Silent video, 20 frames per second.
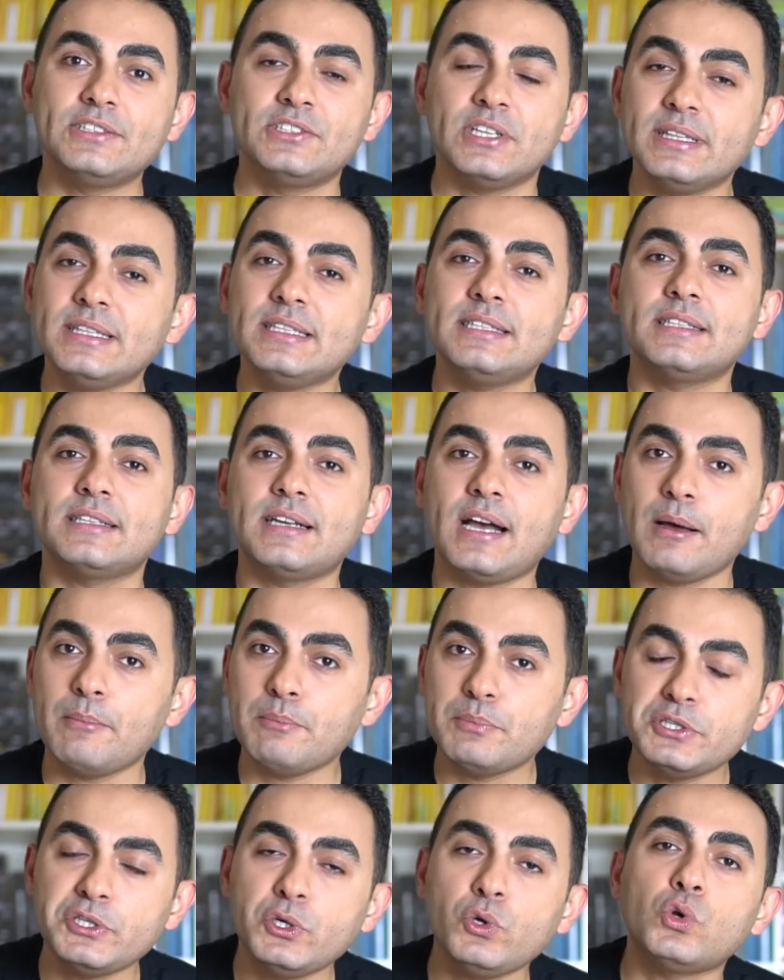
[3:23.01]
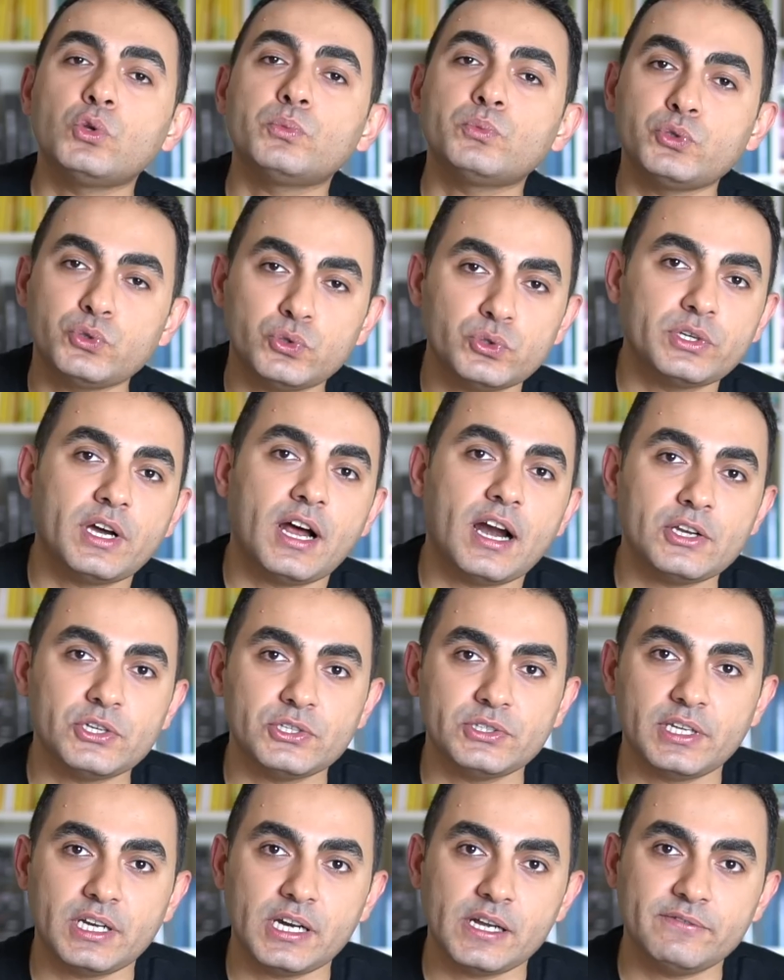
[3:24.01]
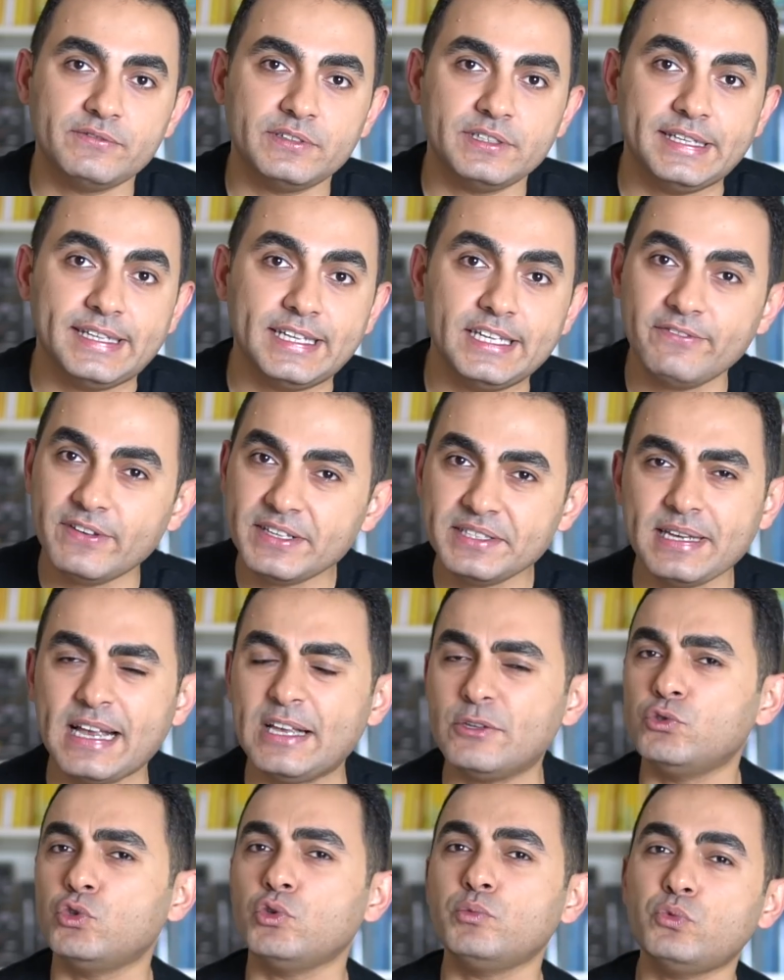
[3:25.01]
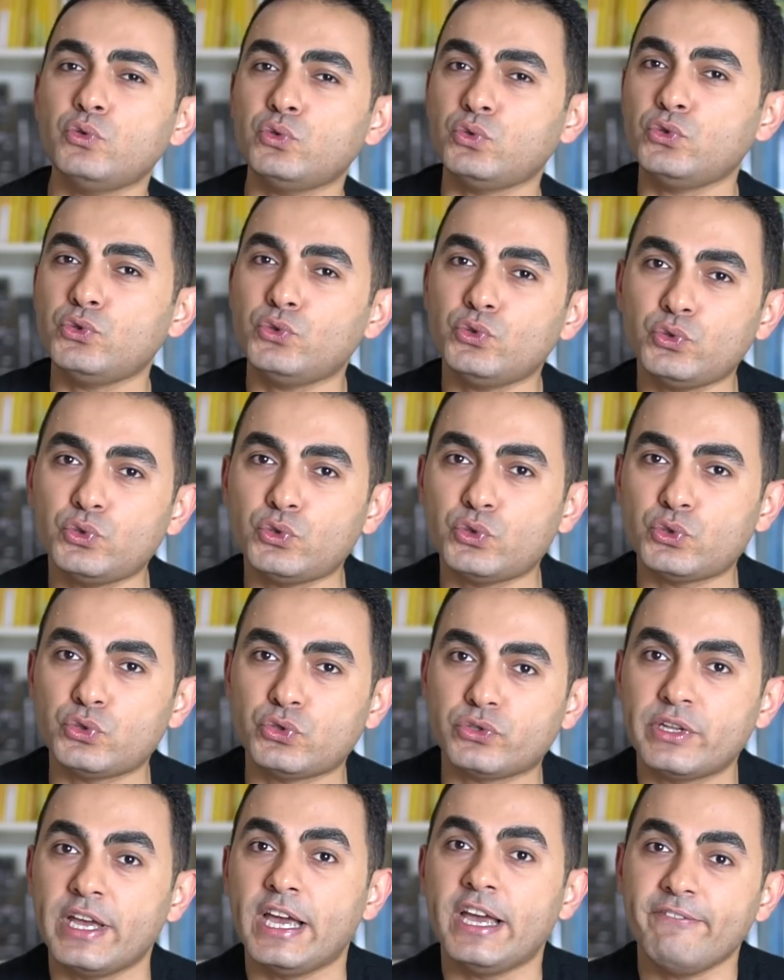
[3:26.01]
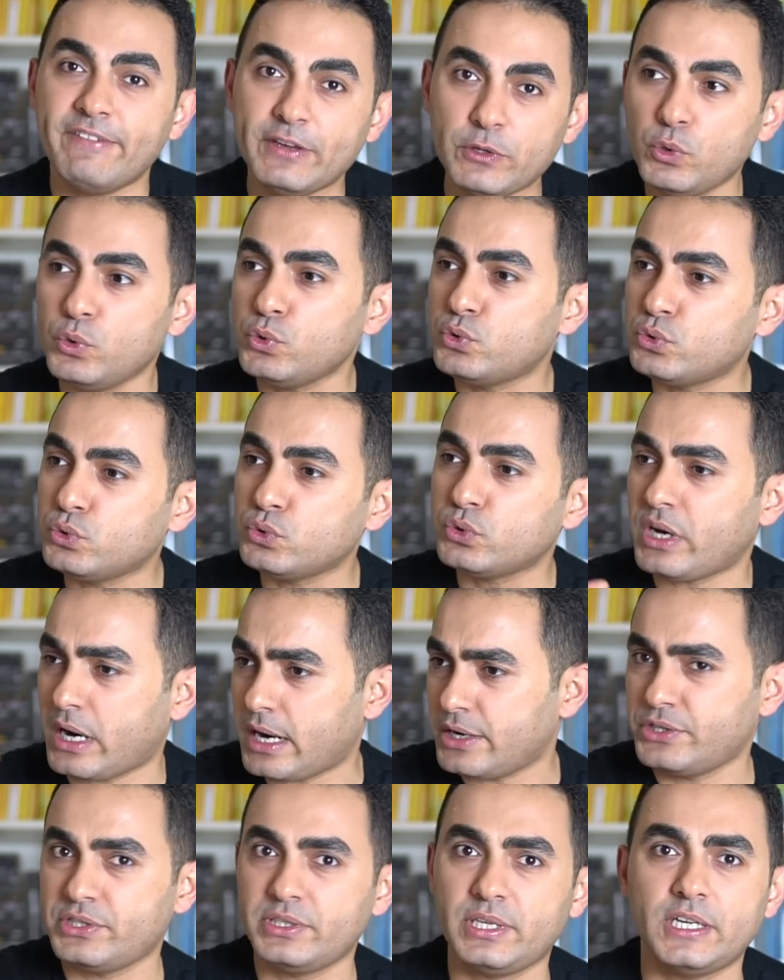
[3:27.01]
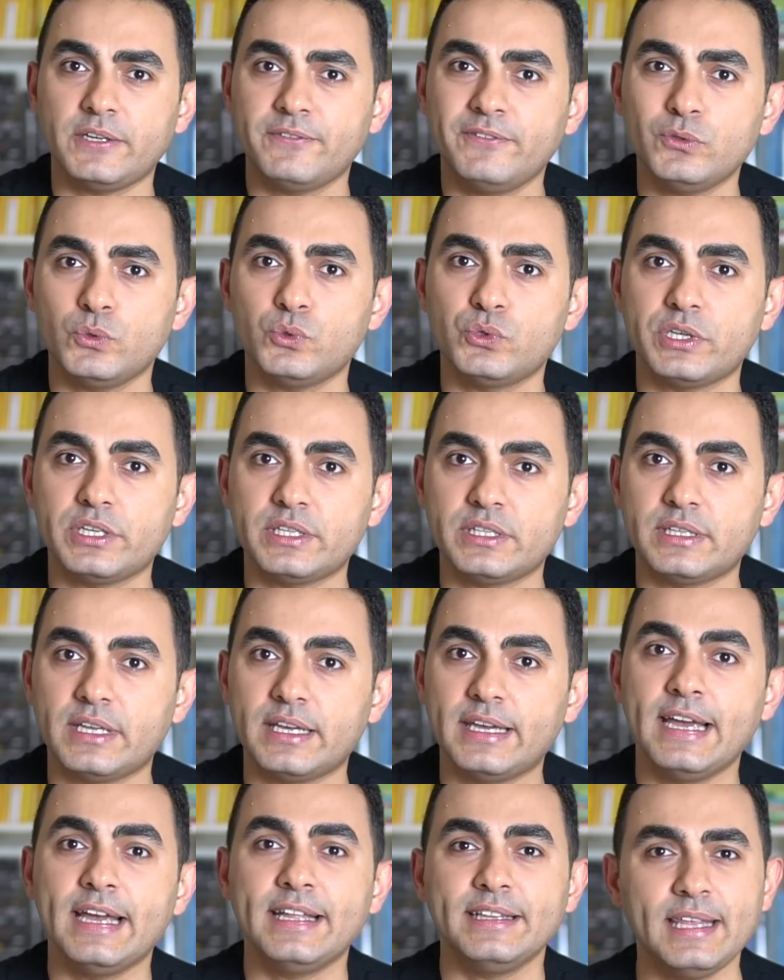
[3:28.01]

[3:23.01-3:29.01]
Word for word: canını sıkan bir şey olmuştur karşı tarafla ilgili ve sen somurtur durursun ve gözün karşı tarafın üzerinde.